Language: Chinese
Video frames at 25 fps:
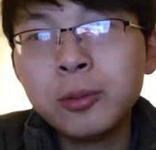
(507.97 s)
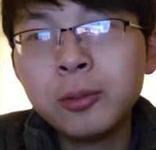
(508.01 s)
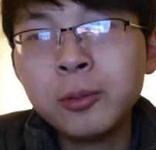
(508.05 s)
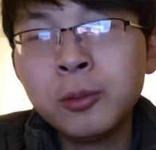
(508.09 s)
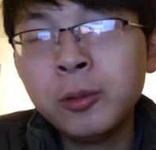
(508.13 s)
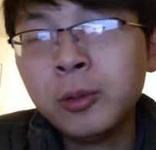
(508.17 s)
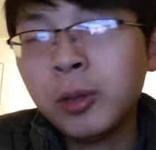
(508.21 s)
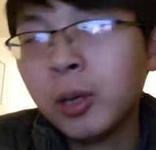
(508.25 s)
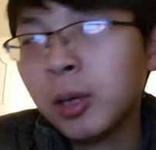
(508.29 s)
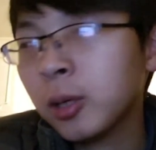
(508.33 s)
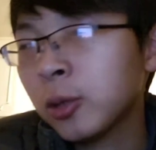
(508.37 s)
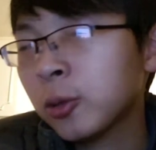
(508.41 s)

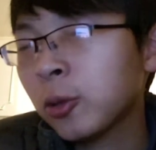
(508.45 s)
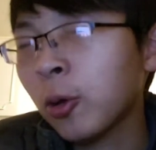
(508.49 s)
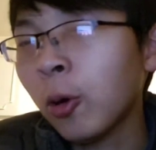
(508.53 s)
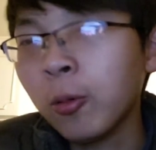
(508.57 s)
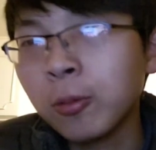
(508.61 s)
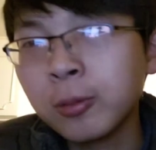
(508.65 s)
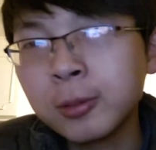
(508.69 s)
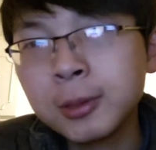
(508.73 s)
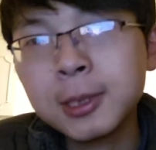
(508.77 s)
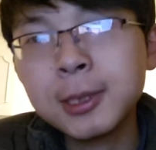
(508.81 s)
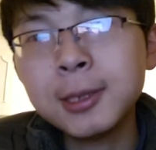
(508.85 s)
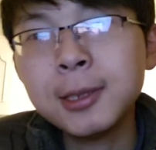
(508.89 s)
遇到了
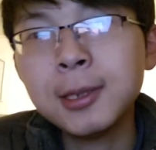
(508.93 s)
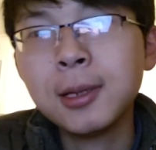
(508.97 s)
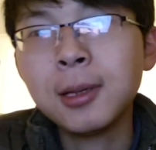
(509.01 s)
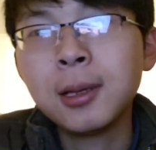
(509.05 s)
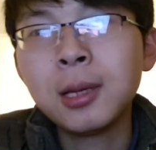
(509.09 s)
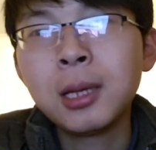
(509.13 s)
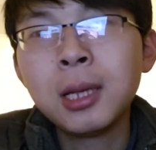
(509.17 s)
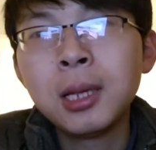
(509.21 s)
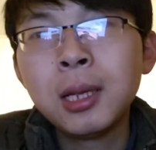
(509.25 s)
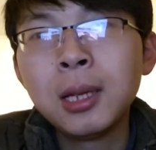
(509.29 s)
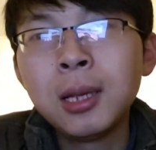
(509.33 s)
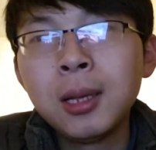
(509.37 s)
同事，
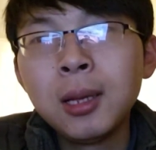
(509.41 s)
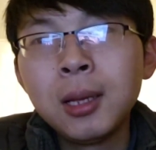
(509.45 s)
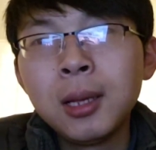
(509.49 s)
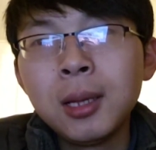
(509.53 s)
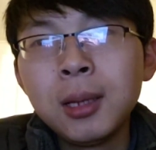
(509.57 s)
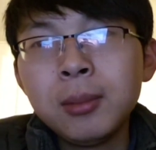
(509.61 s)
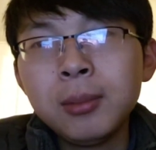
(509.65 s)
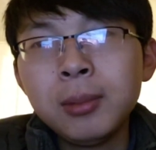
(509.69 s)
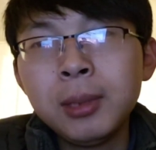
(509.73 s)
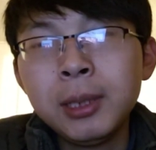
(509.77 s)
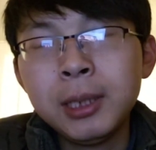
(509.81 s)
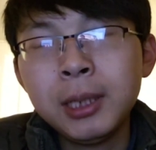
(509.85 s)

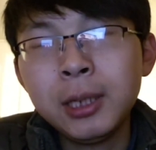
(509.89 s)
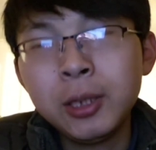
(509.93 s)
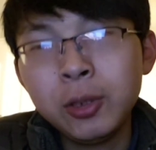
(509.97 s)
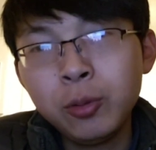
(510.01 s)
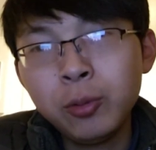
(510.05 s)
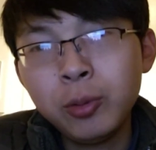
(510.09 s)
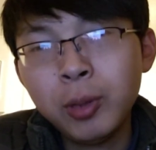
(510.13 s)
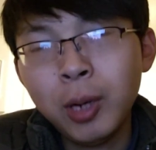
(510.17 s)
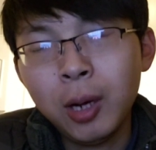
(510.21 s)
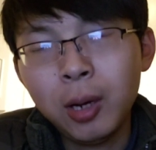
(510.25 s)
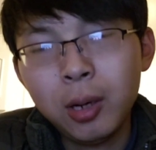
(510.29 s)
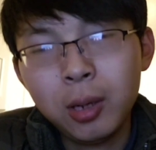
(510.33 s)
你能
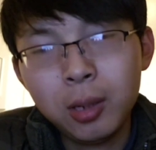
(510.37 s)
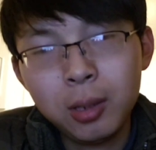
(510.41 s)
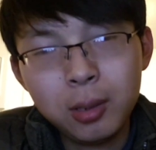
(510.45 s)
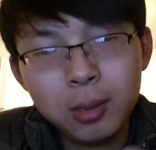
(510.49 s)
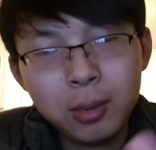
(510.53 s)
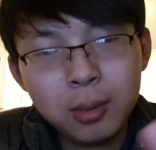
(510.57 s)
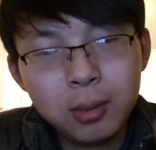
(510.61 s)
遇到。